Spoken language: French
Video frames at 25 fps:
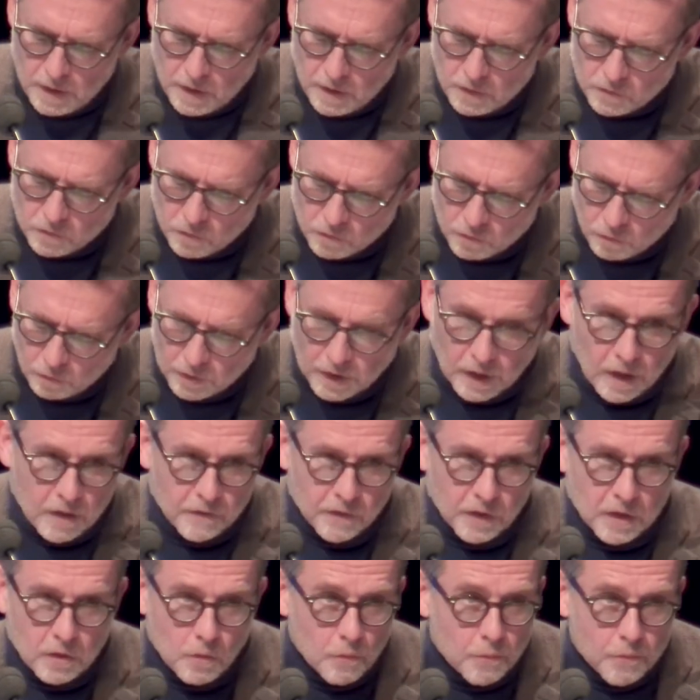Ce sont des
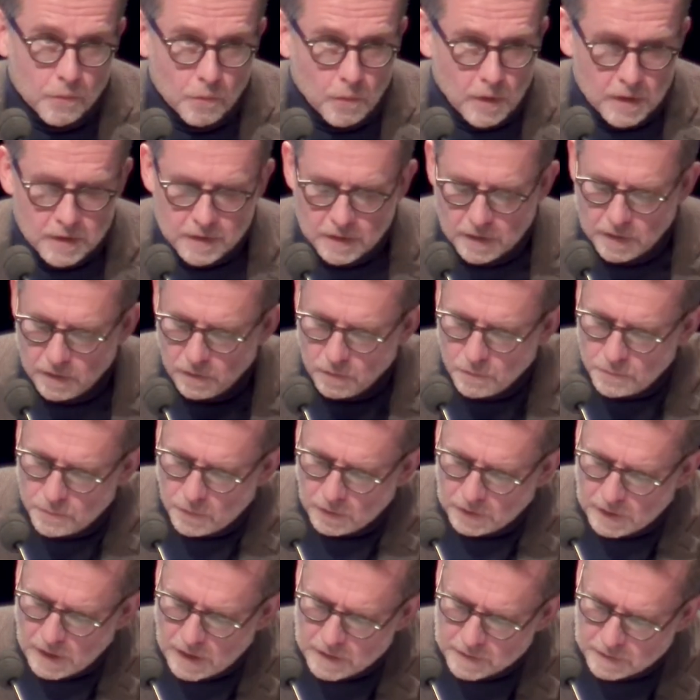rêveries au fond assez
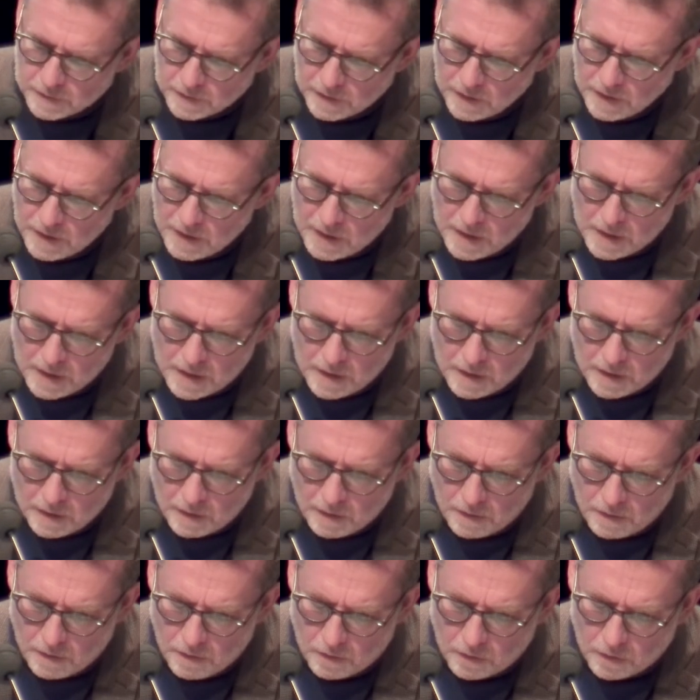fantasques
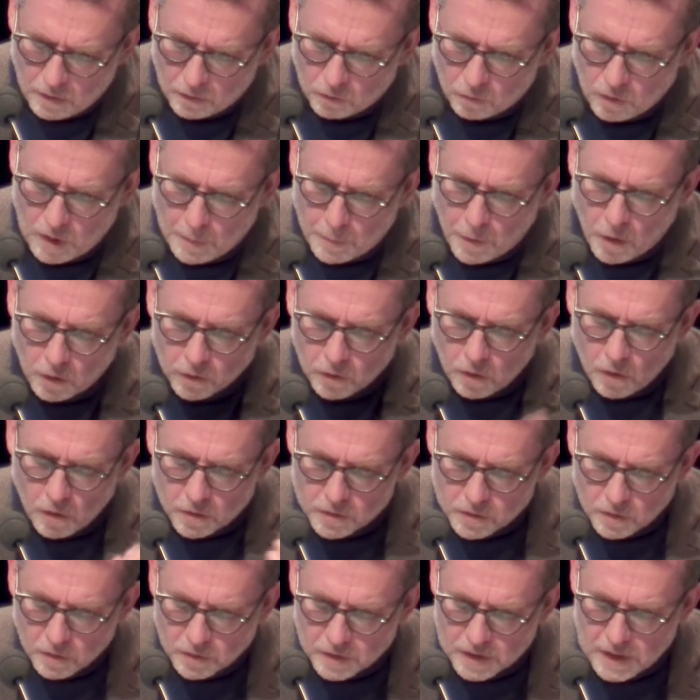quand on les prend dans leur
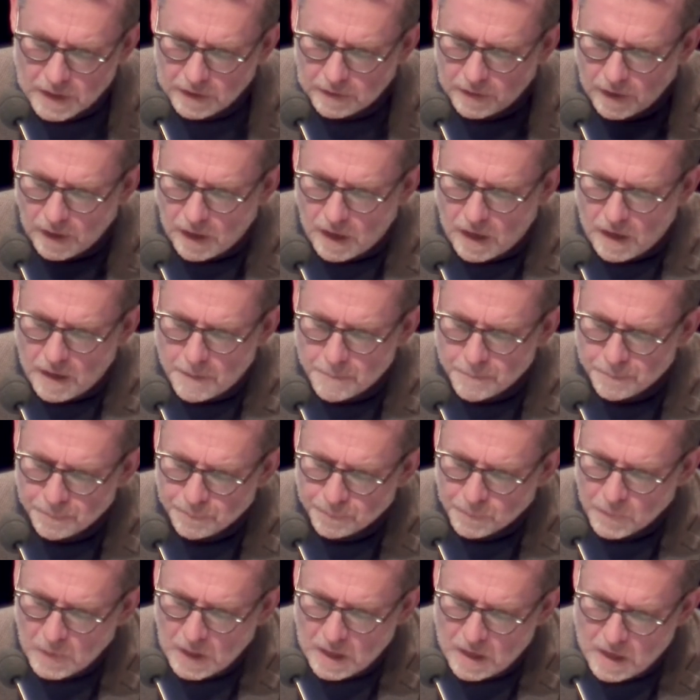sens littéral.
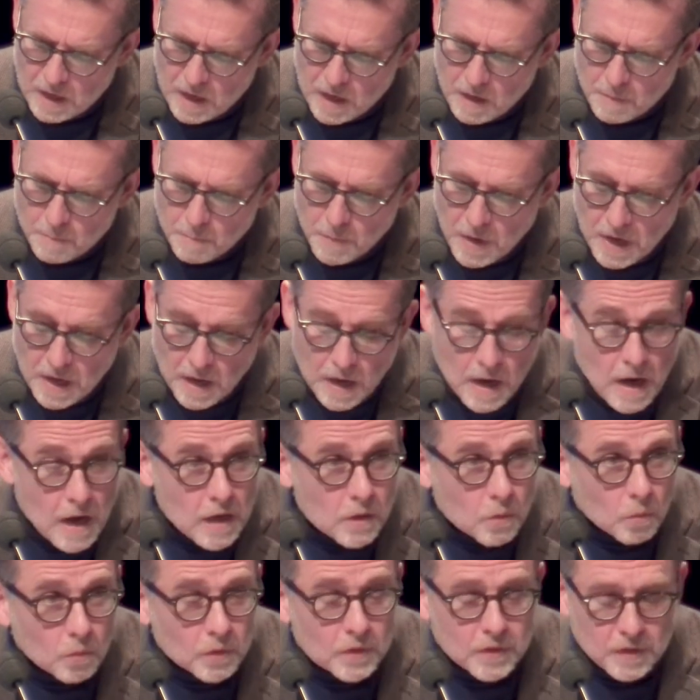Mais
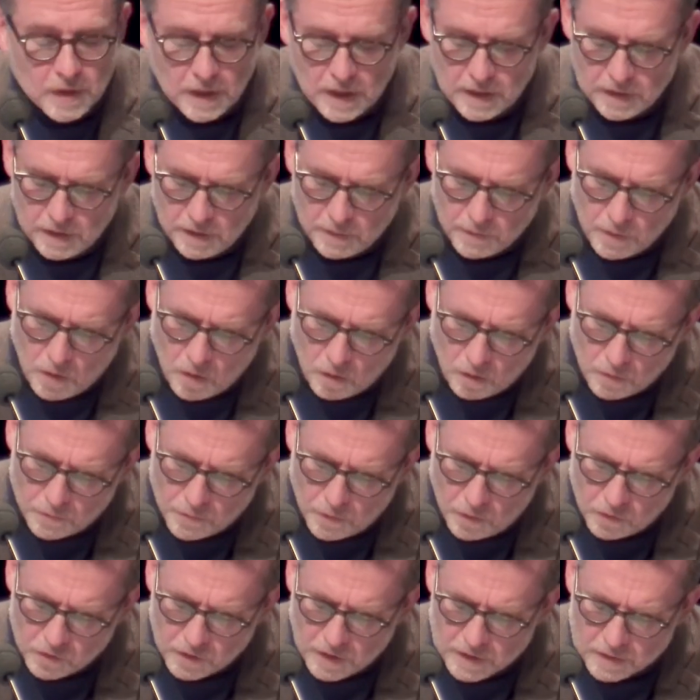elles contiennent en
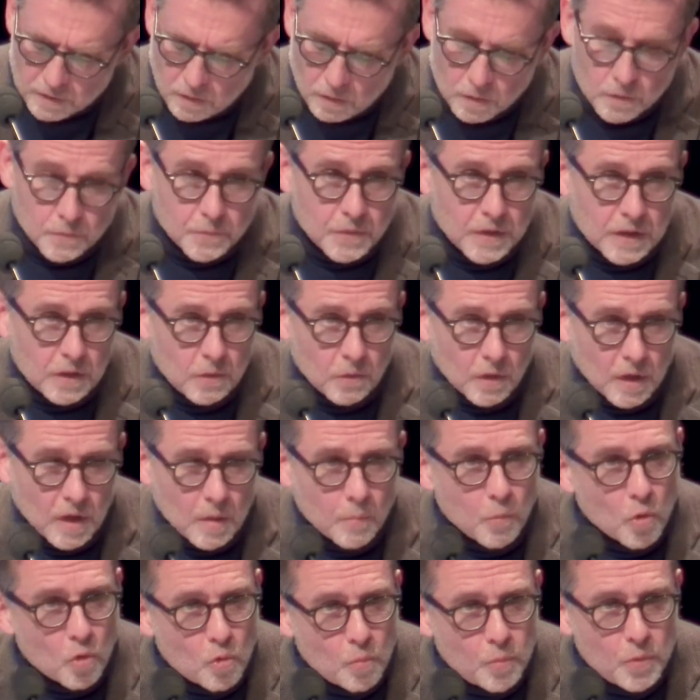revanche un sens figuré
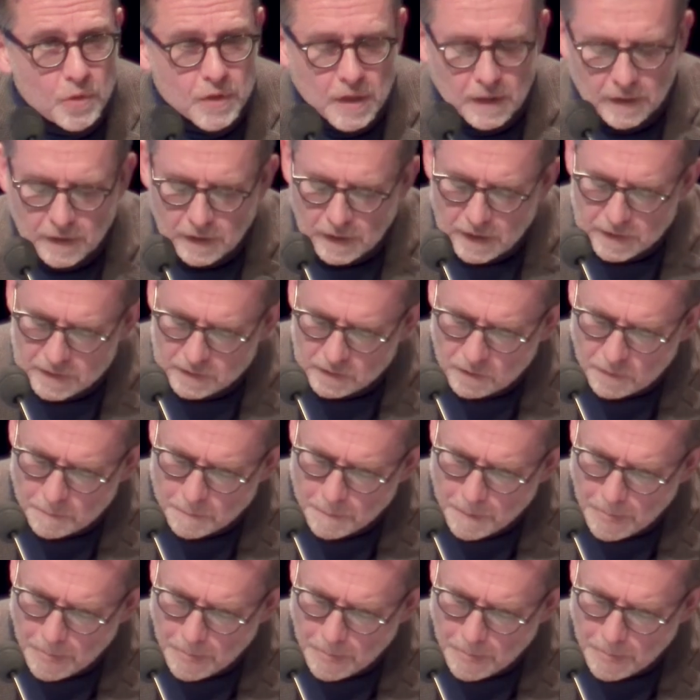beaucoup plus intéressant.